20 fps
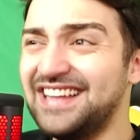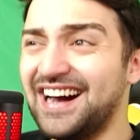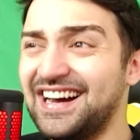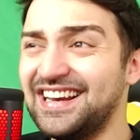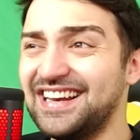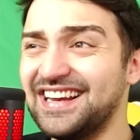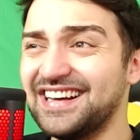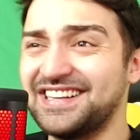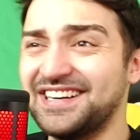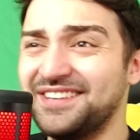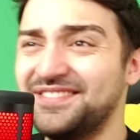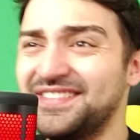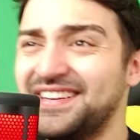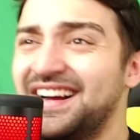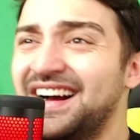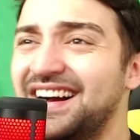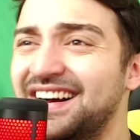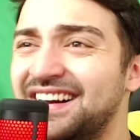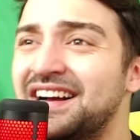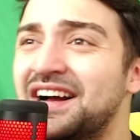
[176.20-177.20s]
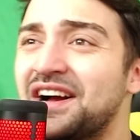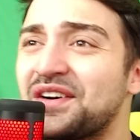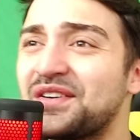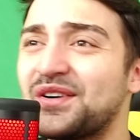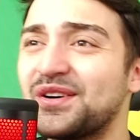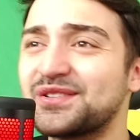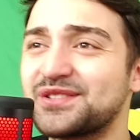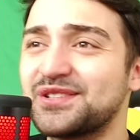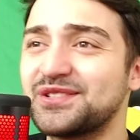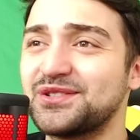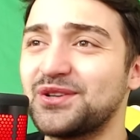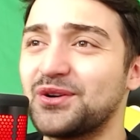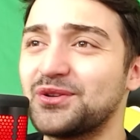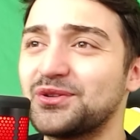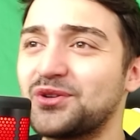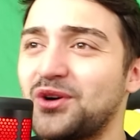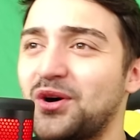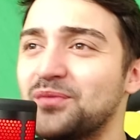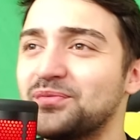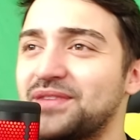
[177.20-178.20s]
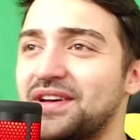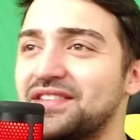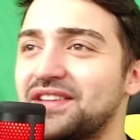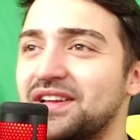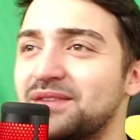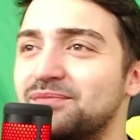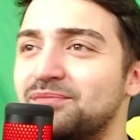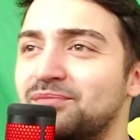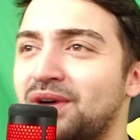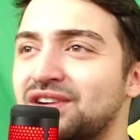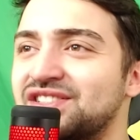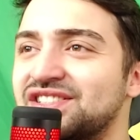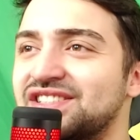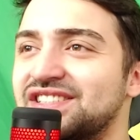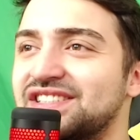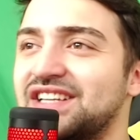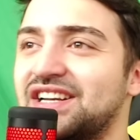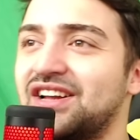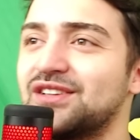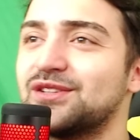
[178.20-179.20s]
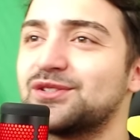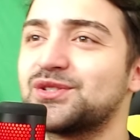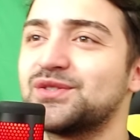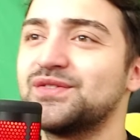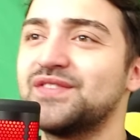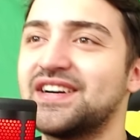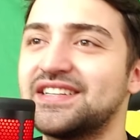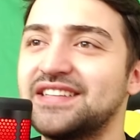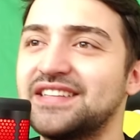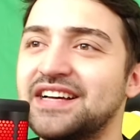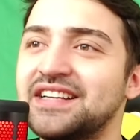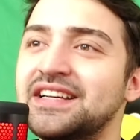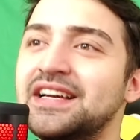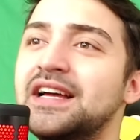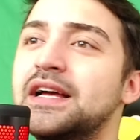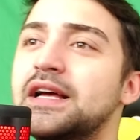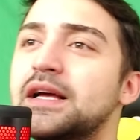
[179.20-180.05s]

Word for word: ne alakam? Koskoca ordu komutanlar, mancınıklar, atlı süvariler.